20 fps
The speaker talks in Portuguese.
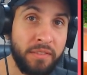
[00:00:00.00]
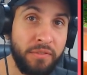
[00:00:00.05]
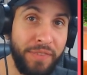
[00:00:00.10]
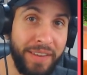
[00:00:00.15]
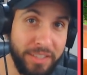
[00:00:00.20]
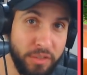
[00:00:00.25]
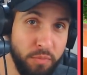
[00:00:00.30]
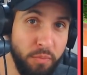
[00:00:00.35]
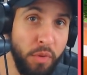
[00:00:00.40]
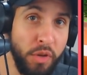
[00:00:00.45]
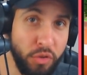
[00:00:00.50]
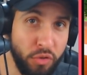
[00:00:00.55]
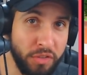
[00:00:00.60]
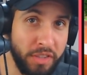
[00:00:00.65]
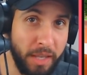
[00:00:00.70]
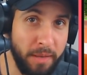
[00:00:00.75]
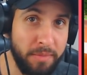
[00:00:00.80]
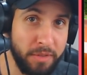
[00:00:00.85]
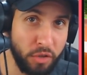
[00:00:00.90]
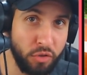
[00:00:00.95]
Faz muito
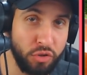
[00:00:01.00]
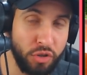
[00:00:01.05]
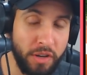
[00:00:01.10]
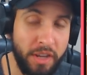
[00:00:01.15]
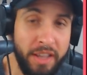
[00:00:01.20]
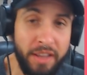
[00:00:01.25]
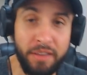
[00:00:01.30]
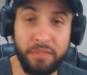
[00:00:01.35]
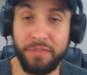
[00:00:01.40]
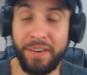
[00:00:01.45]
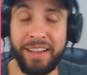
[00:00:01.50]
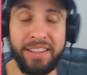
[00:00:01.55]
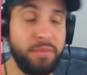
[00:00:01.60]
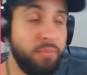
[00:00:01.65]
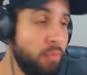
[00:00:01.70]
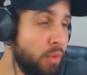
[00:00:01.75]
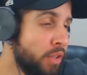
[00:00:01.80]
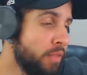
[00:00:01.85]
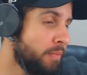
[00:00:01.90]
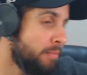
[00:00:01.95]
tempo que eu não jogo. Faz
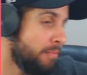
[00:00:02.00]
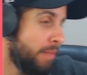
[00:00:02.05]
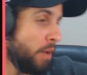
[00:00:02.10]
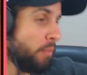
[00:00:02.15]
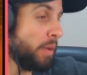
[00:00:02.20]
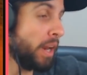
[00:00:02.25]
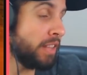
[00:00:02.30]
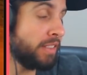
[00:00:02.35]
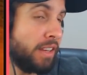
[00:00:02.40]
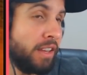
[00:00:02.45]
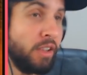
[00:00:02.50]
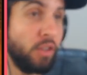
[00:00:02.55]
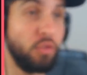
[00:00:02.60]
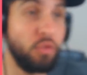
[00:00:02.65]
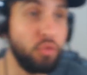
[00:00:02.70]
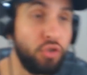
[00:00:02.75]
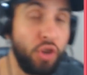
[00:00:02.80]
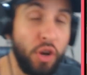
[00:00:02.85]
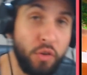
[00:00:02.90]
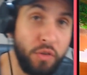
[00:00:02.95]
muito. Meu brother, eu
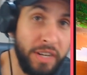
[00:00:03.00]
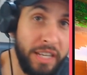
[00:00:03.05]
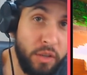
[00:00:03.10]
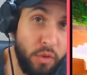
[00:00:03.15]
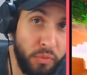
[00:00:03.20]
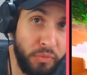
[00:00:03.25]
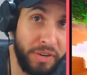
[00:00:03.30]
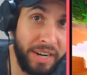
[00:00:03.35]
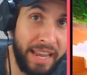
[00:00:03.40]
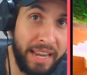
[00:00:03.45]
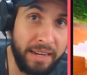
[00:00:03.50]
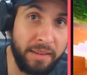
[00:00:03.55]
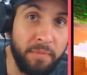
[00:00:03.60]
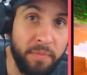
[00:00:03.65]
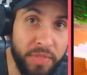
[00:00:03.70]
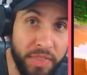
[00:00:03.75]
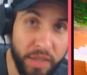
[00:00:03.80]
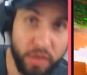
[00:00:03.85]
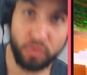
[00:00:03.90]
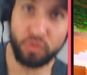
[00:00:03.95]
não jogo nem offline.
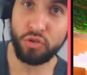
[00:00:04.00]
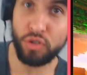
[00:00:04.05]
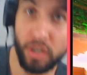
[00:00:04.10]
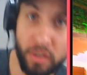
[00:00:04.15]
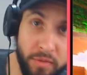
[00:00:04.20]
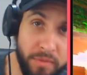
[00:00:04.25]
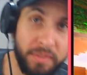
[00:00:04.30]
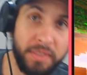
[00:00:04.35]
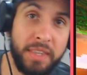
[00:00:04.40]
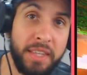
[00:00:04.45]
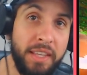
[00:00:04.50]
Eu não jogo.